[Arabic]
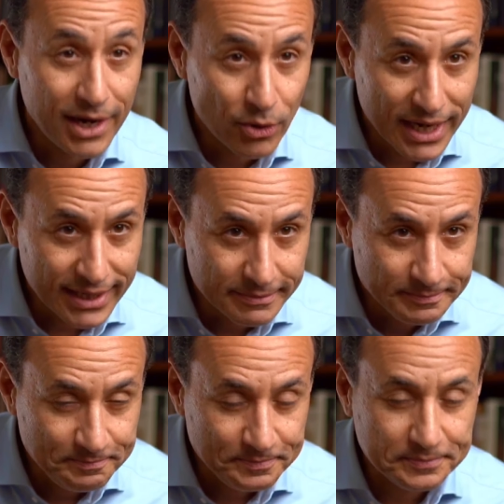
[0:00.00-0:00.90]
الاولاني
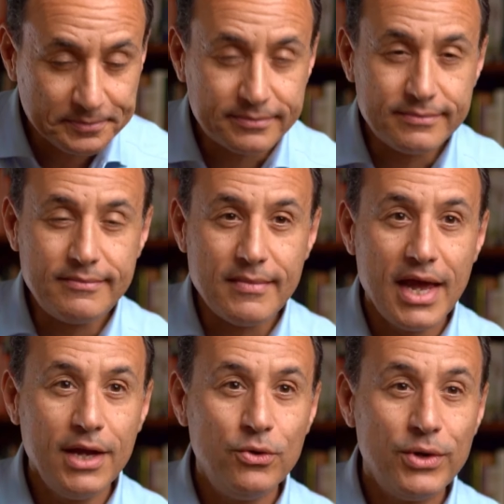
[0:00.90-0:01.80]

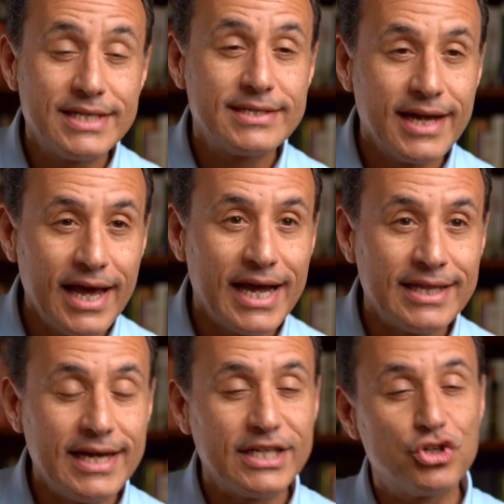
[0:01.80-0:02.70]
انه السنغال
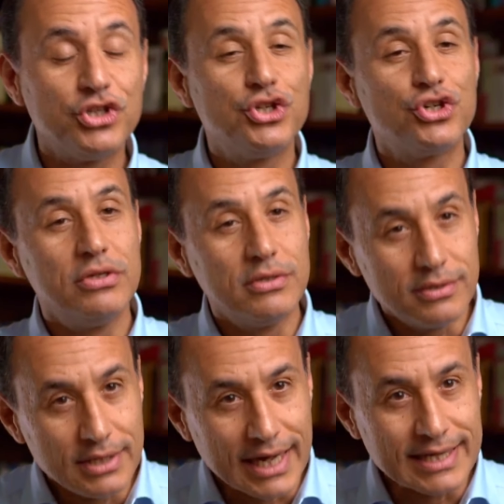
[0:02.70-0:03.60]
عندها تراديشن
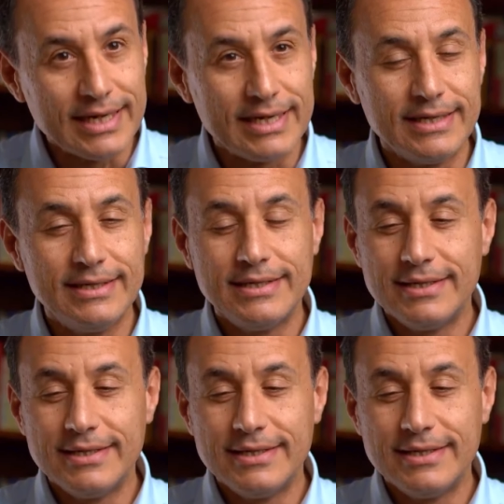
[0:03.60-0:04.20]
عندها